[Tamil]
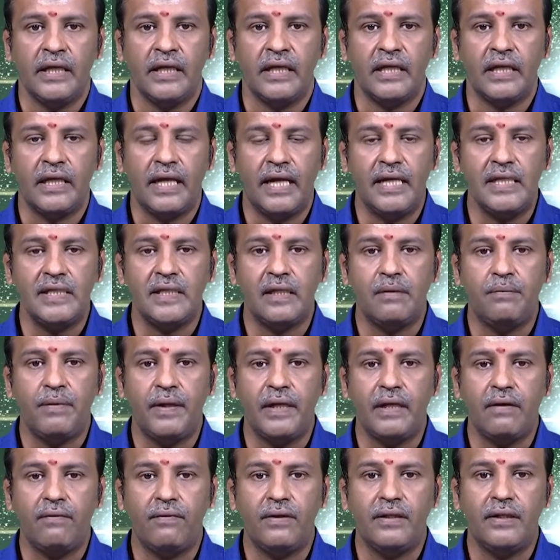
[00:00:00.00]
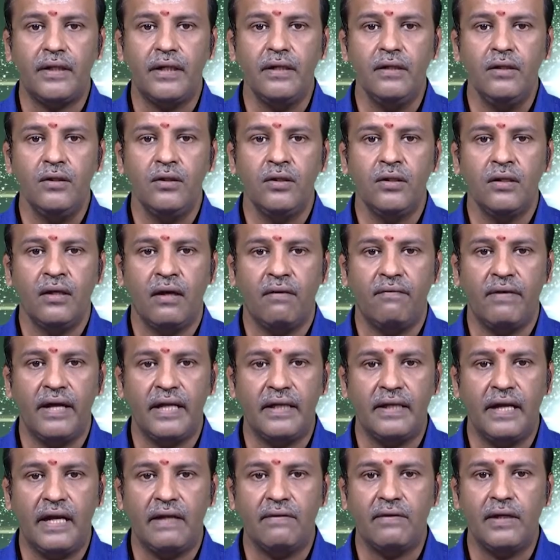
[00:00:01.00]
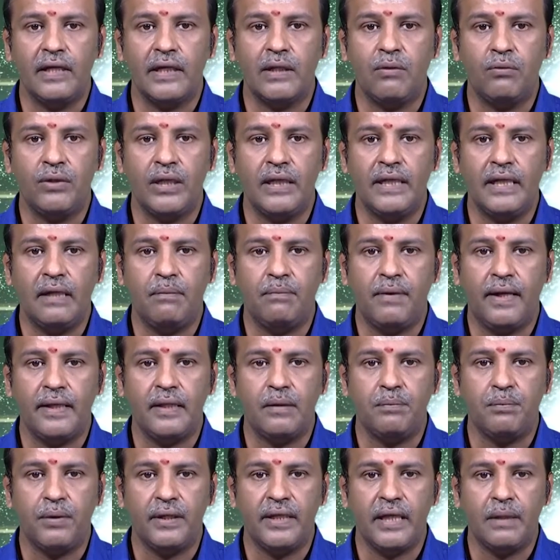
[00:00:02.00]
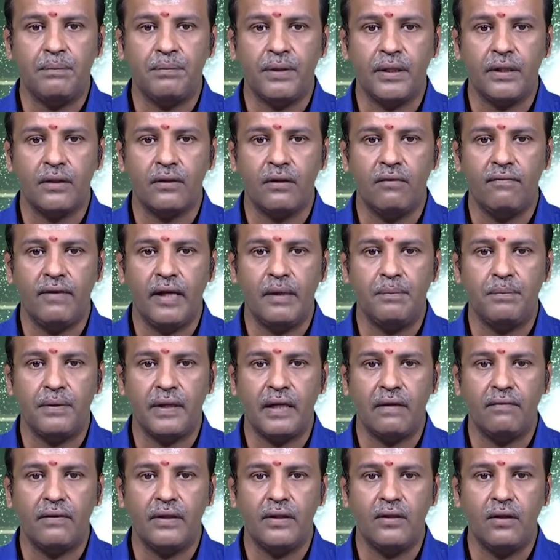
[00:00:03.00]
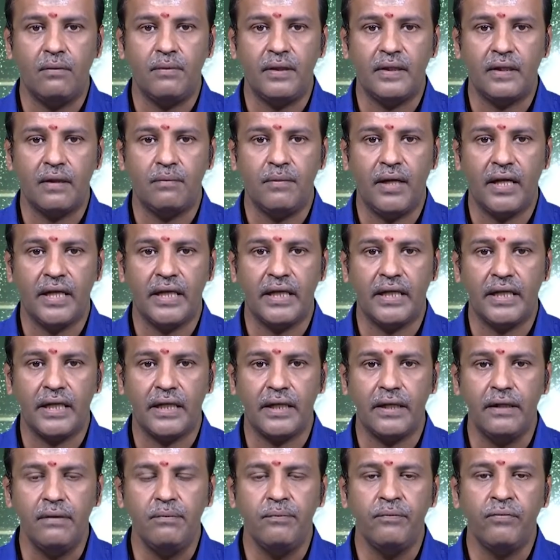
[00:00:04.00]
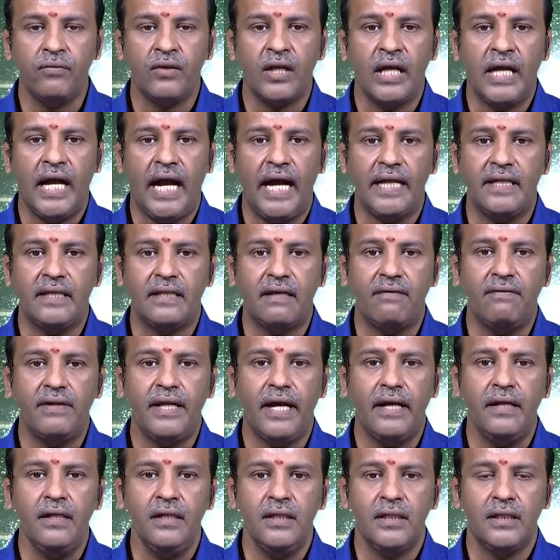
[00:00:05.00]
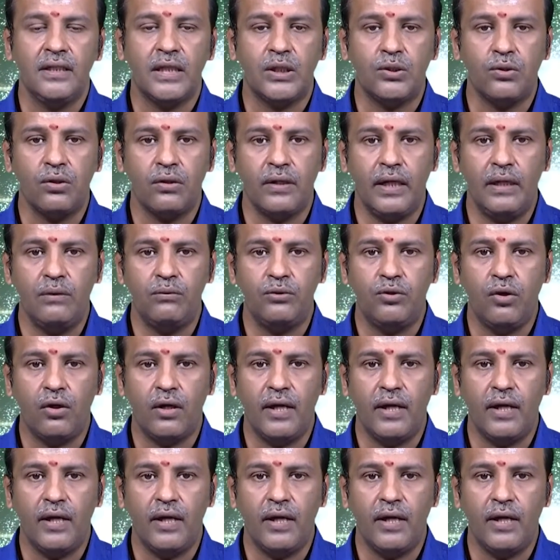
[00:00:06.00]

இதனால் சில பேருக்கு வந்து வயதானவர்களுக்கு உடல்நல பாதிப்புகள் ஏற்படுறதுக்கும் வாய்ப்புகள் வந்து ரொம்ப அதிகமாக இருக்குது அது தவிர இந்த சுக்கரன்